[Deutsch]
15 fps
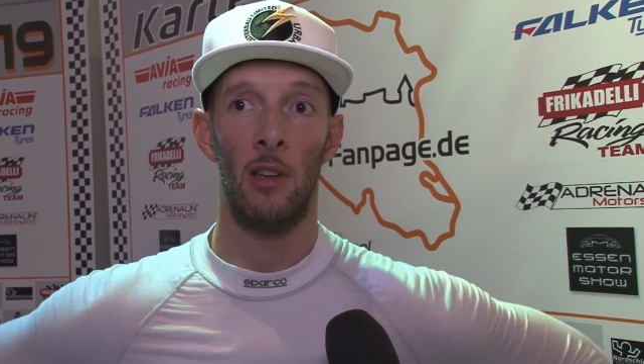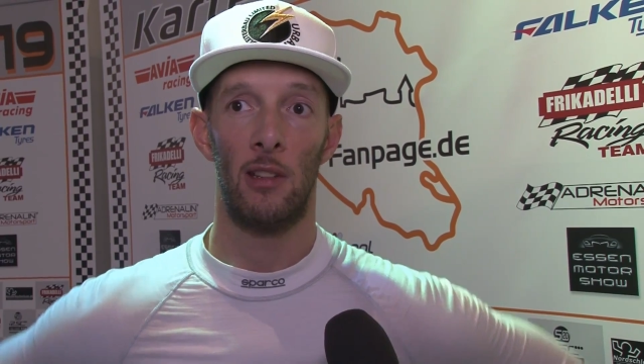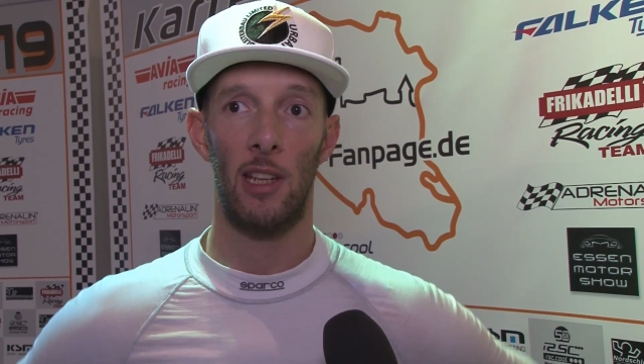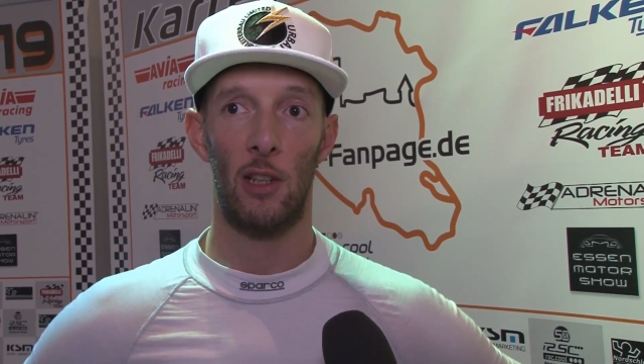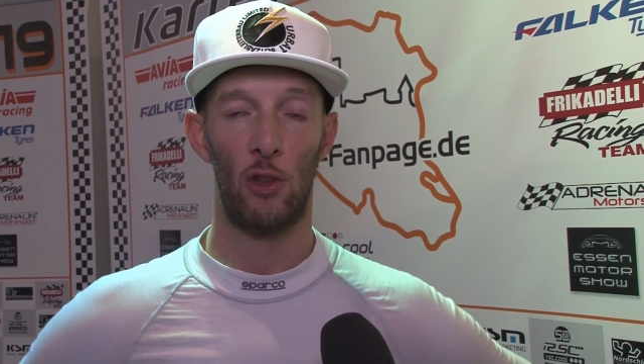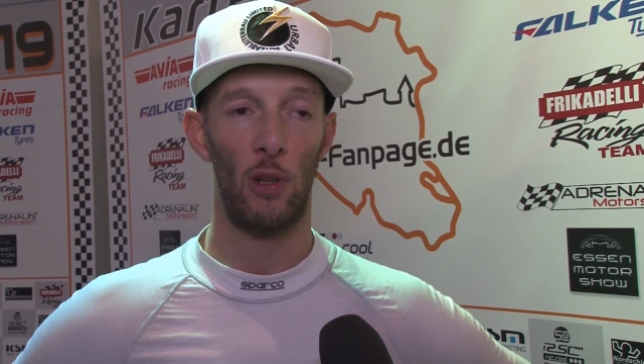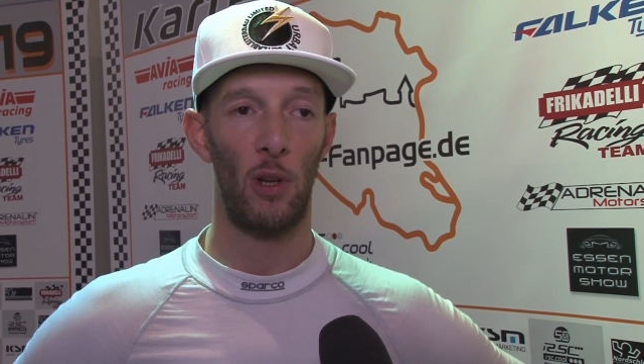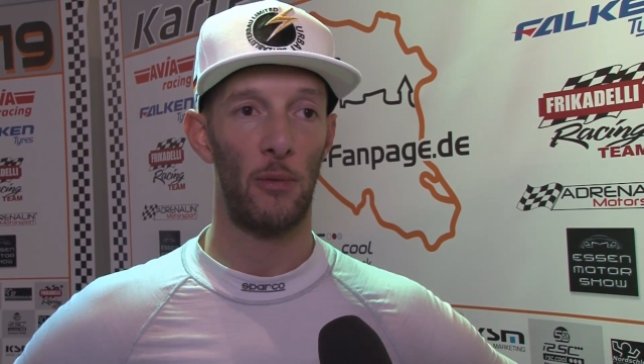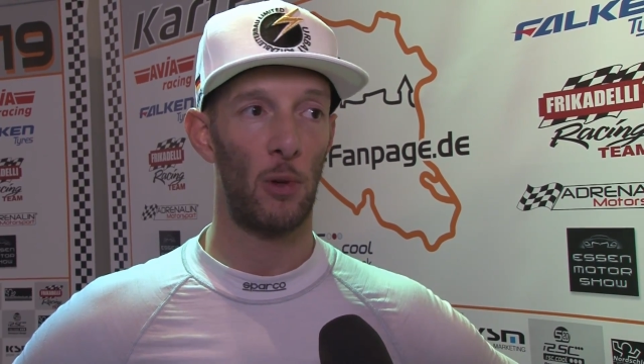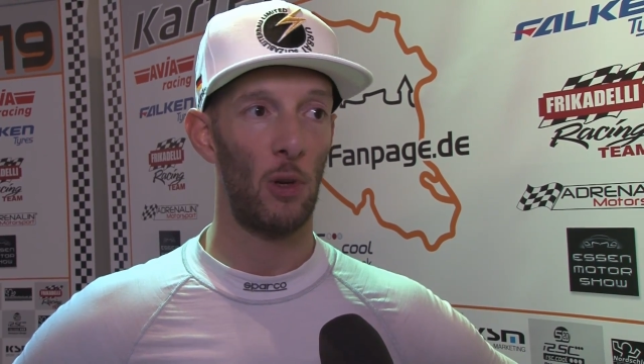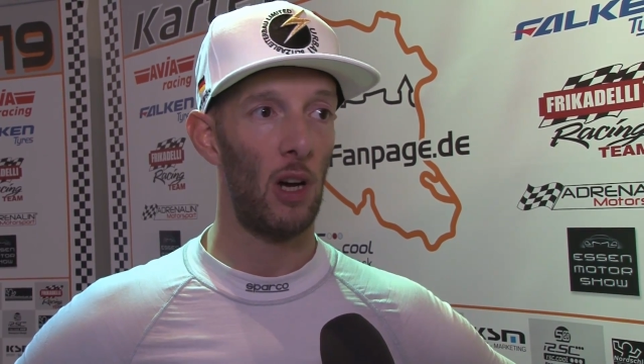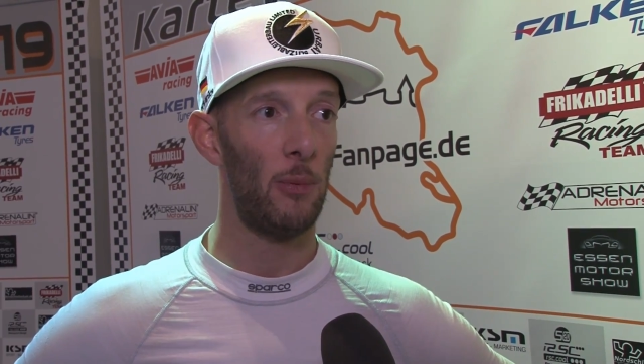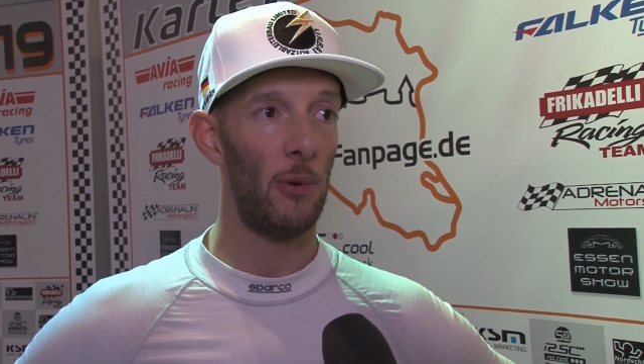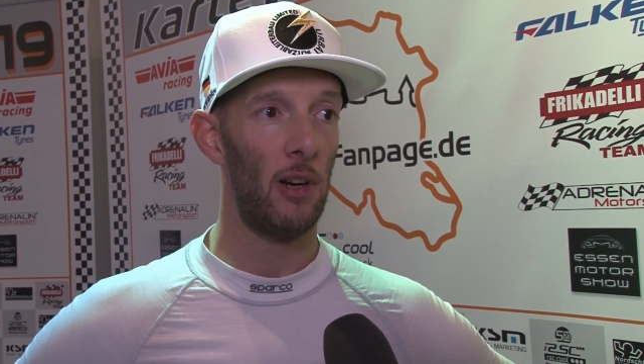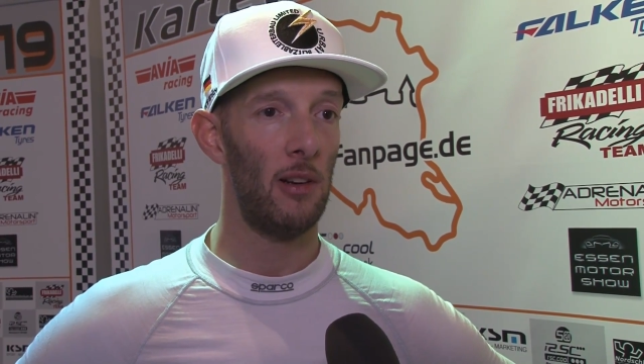geht schon auf den
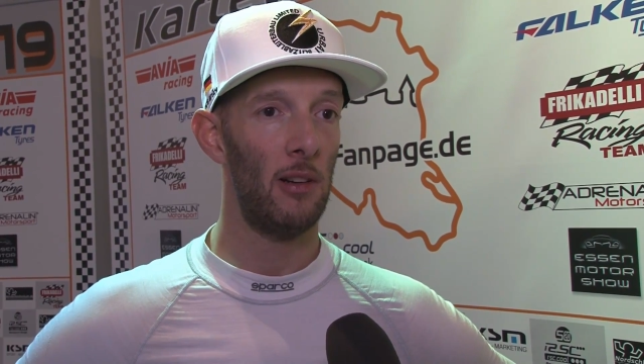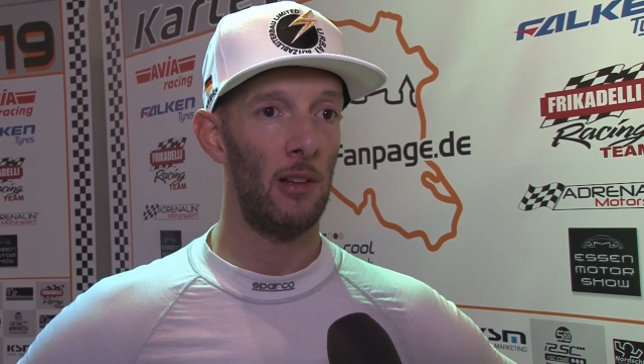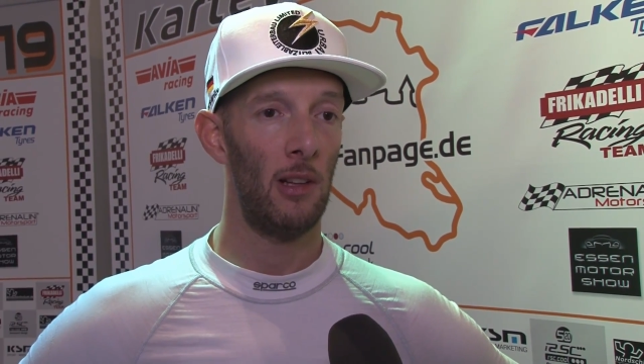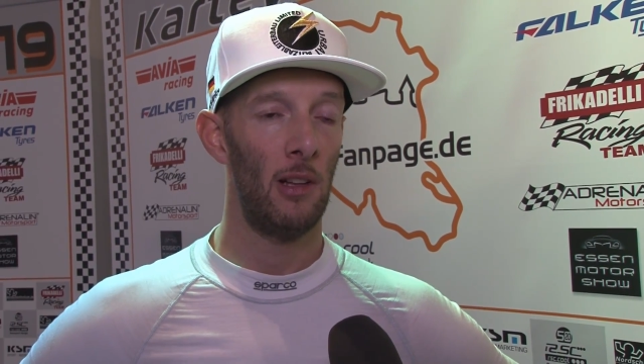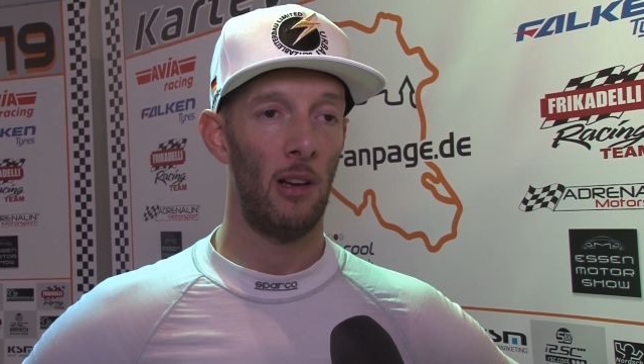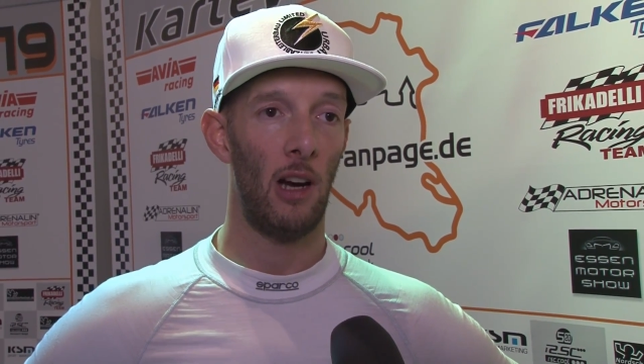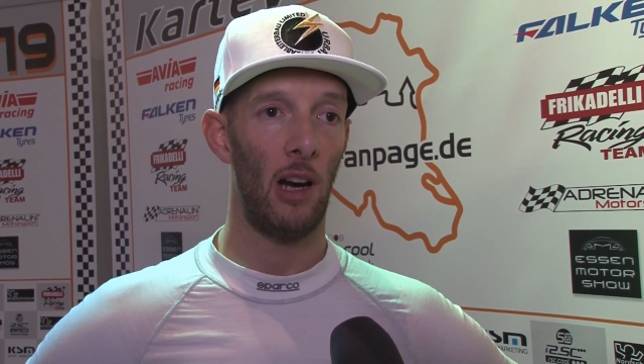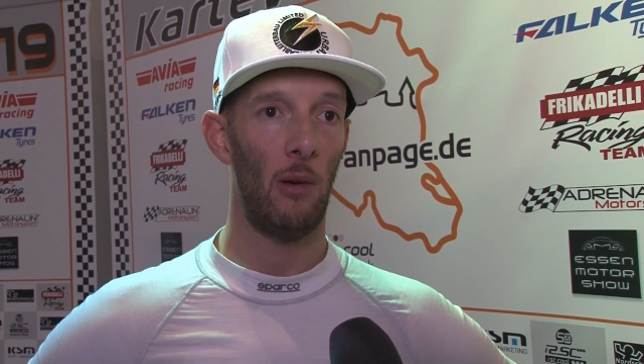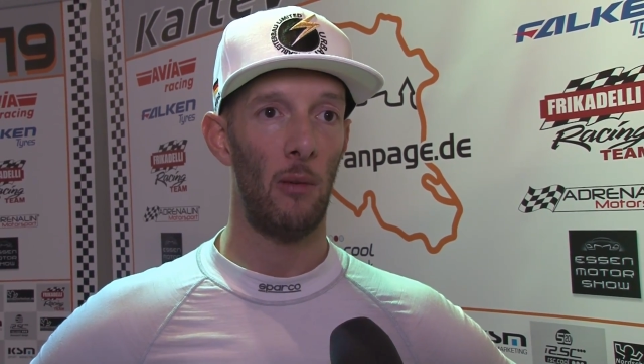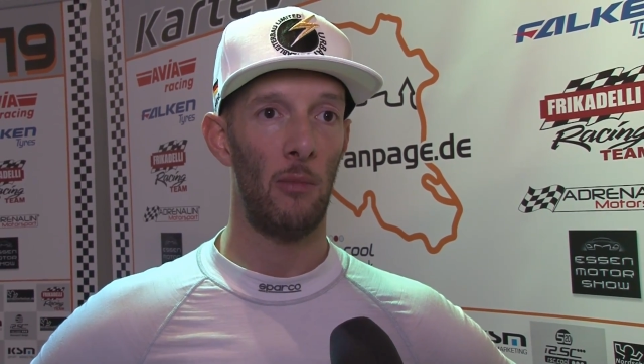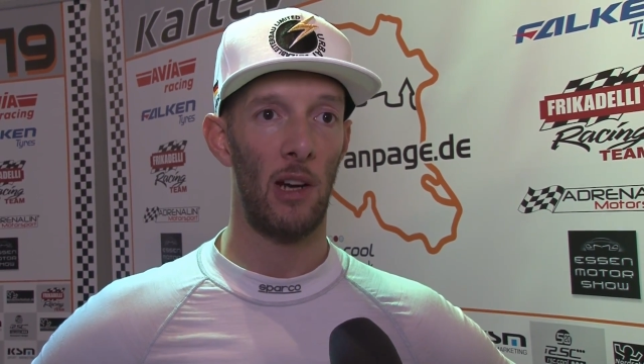Körper, aber